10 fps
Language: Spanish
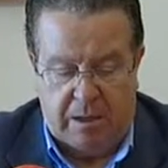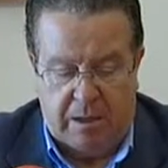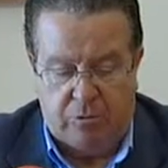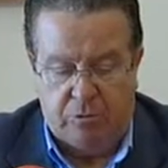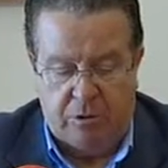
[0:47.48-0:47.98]

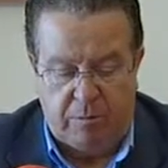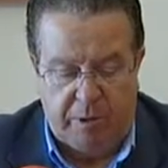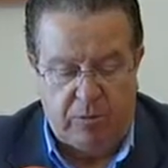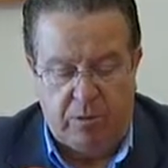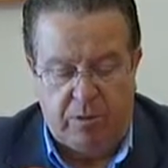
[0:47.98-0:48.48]

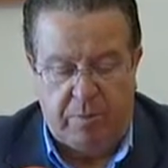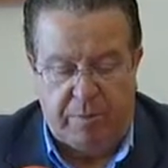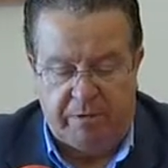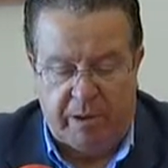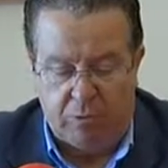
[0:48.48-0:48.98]
acontecimientos, de
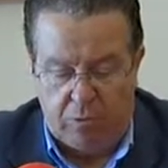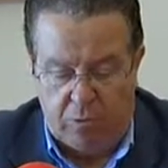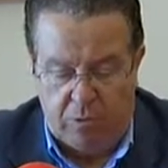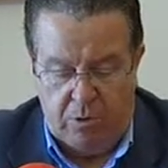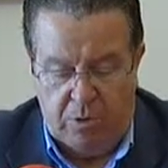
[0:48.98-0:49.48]

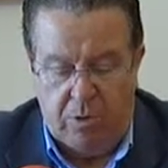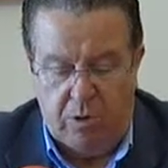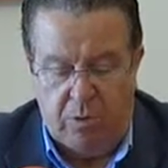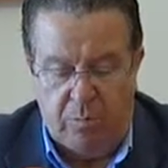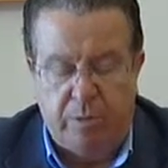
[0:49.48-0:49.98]
espectáculos
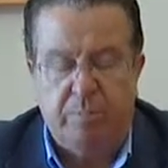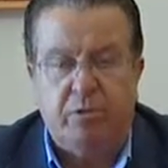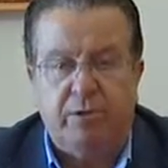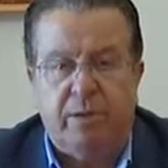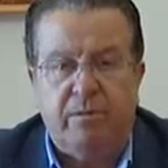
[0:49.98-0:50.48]
eh, muy
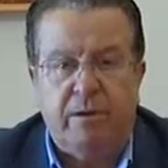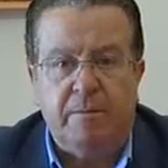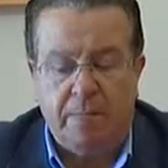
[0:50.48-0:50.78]
importantes.